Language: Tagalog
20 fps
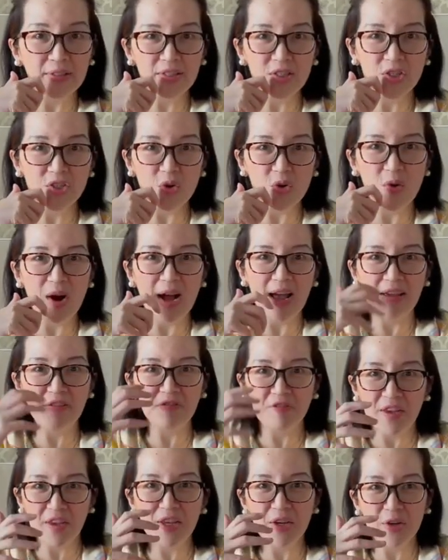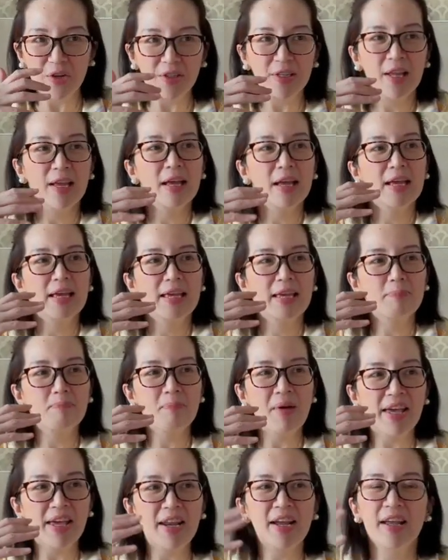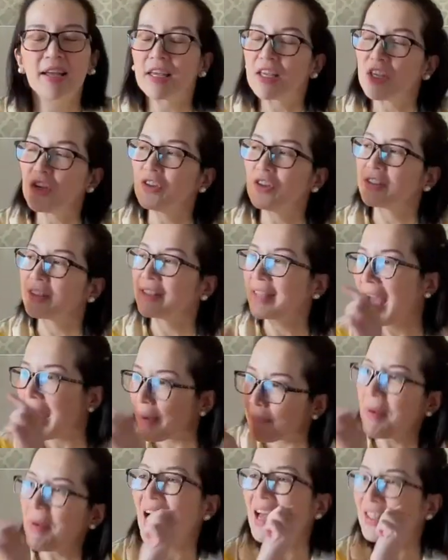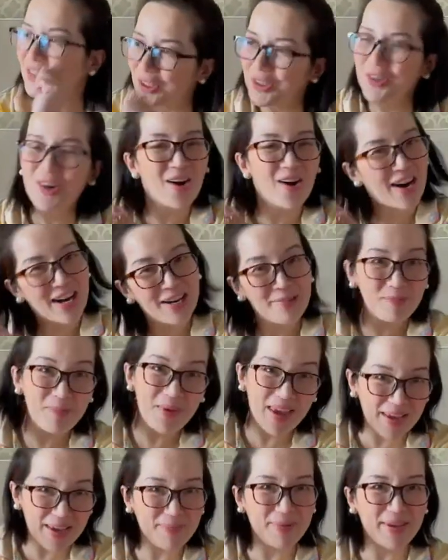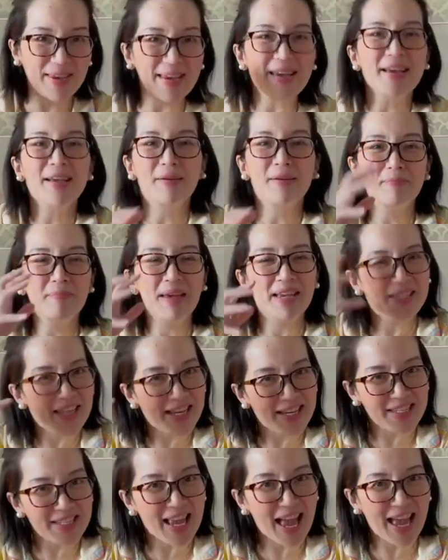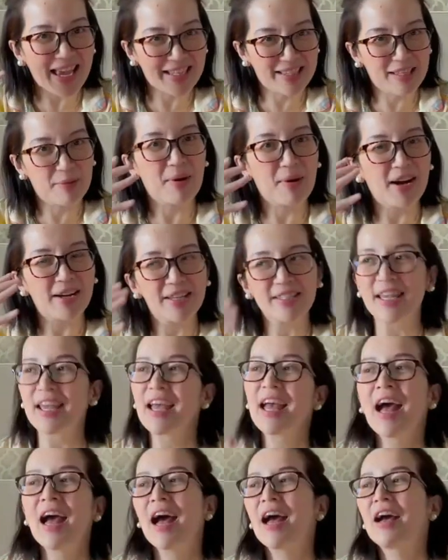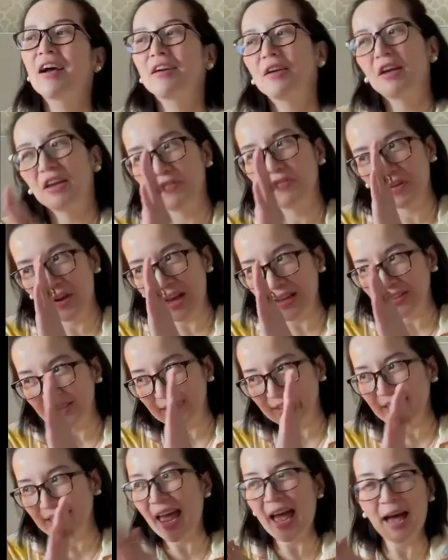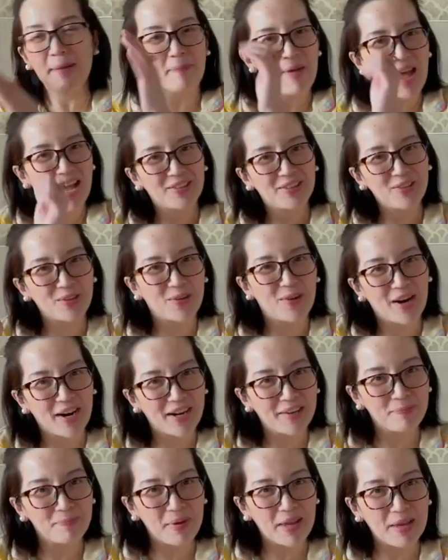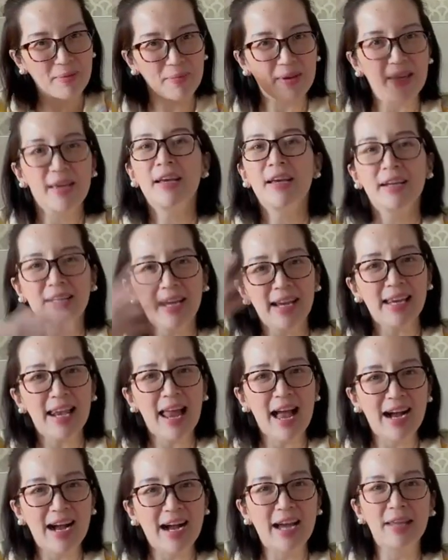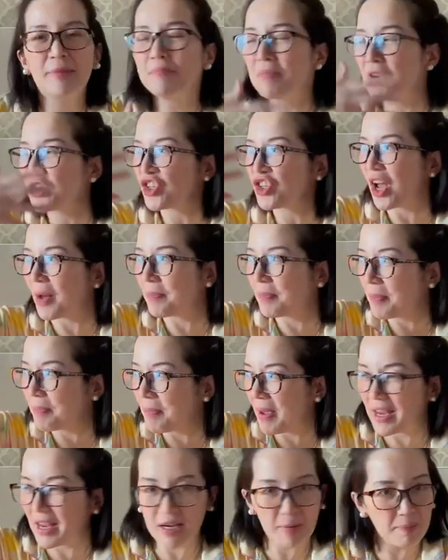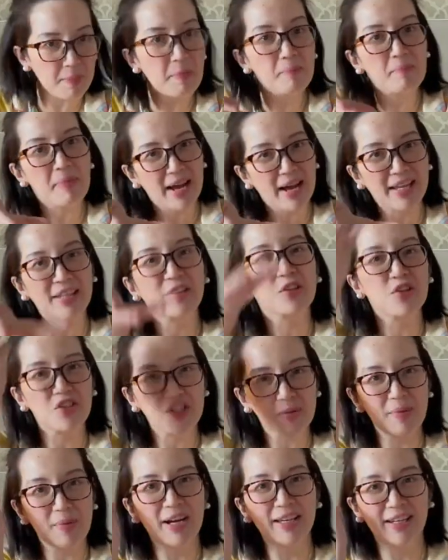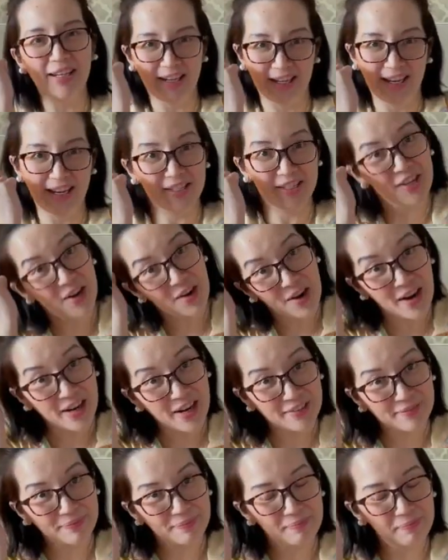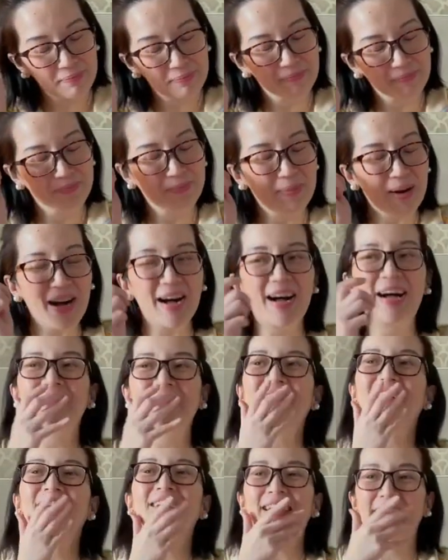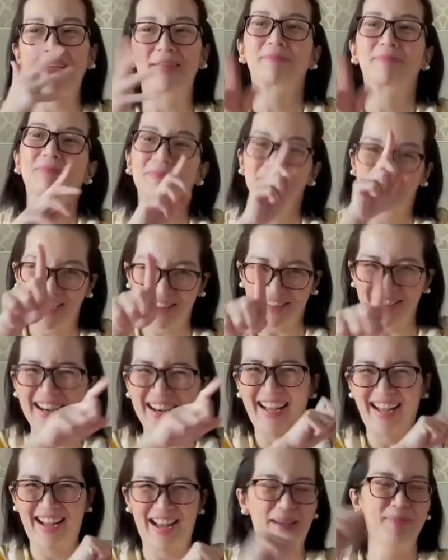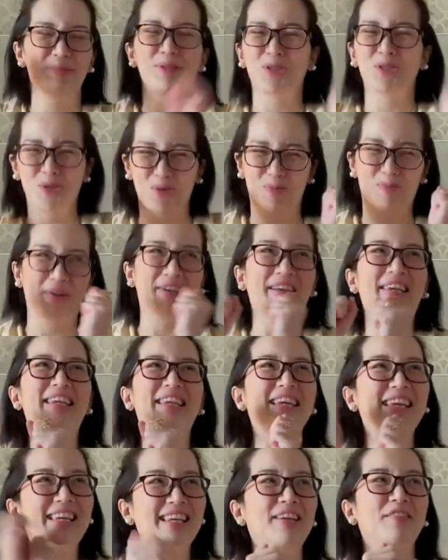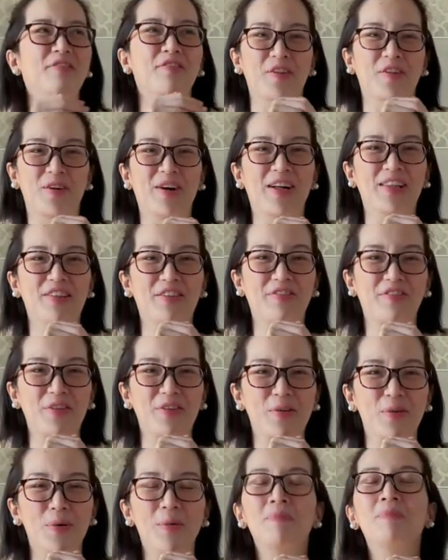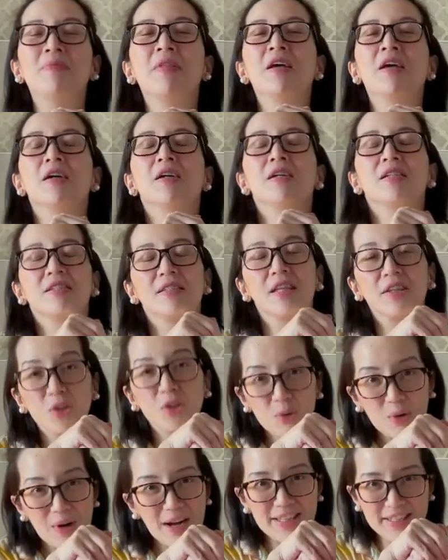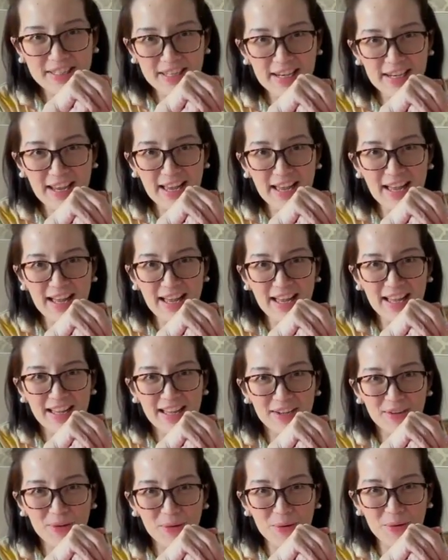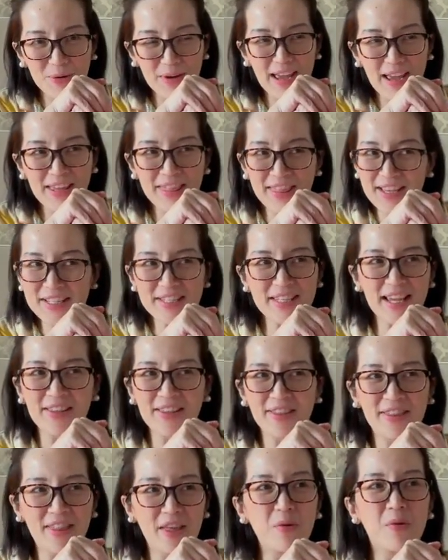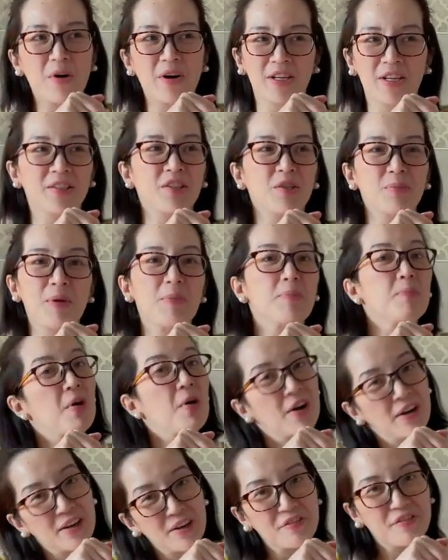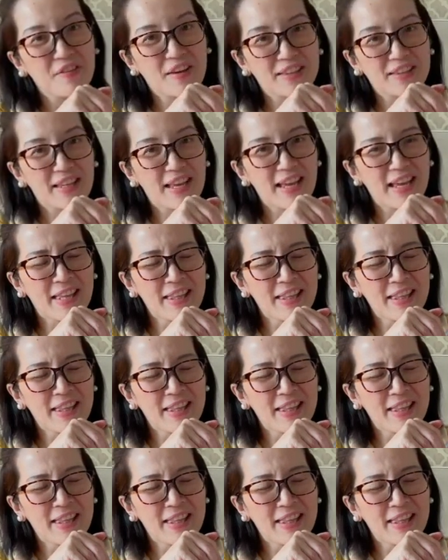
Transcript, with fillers: So I figured, para yung tap add to cart, baby, mesaysay, di ba? Kasi if you tap add to cart baby, kailangan may Shopee Pay na pambayad dun sa mga nilagay sa cart. But, okay, eto na, I'm super kinikilig for all of you. Natuwa sila. And they said they wanted to be part of it.